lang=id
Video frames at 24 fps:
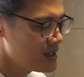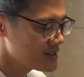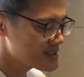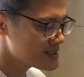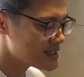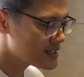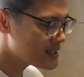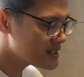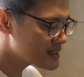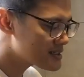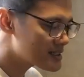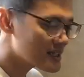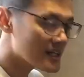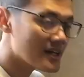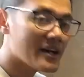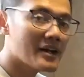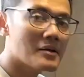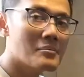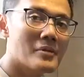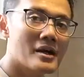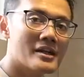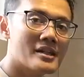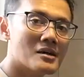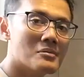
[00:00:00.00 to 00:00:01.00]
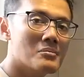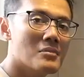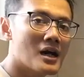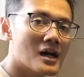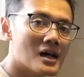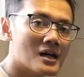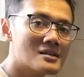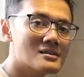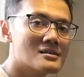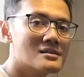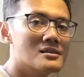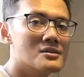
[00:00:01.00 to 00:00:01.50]
saniter yang banyak
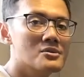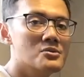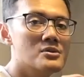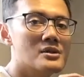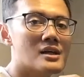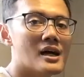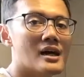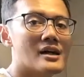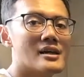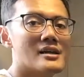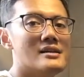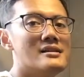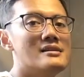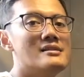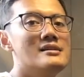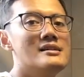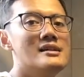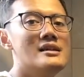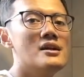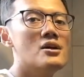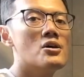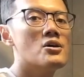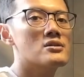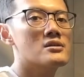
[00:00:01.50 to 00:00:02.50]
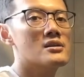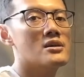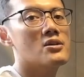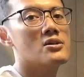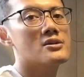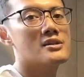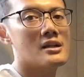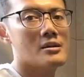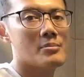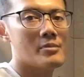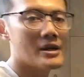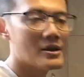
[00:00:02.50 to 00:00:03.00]
banget digunain di
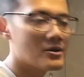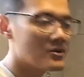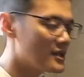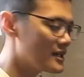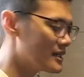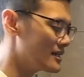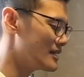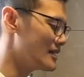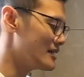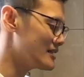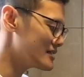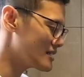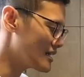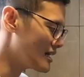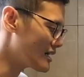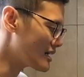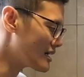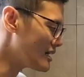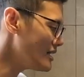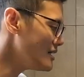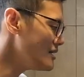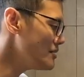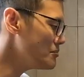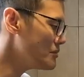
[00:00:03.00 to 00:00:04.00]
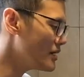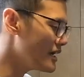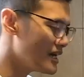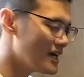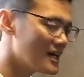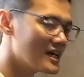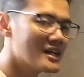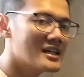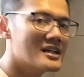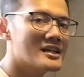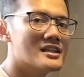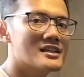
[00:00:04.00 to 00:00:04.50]
hotel-hotel mewah. Nah sekarang
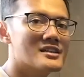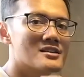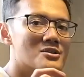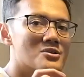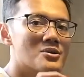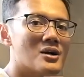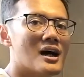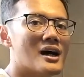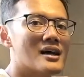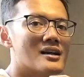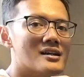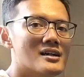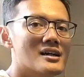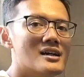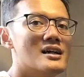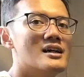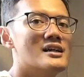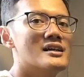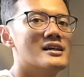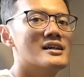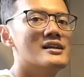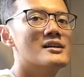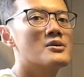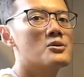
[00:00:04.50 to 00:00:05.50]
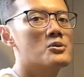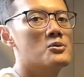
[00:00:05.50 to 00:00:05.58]
bayangin itu ada di